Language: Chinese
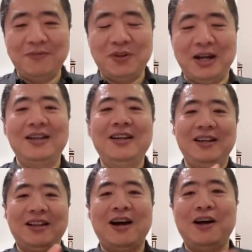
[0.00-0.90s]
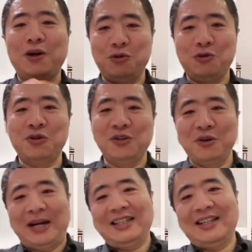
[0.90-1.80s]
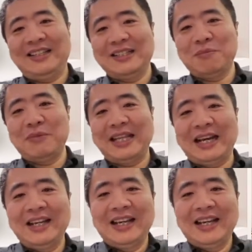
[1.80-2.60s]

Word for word: 呀，唐尧虞舜对吧？那先怎么办呢？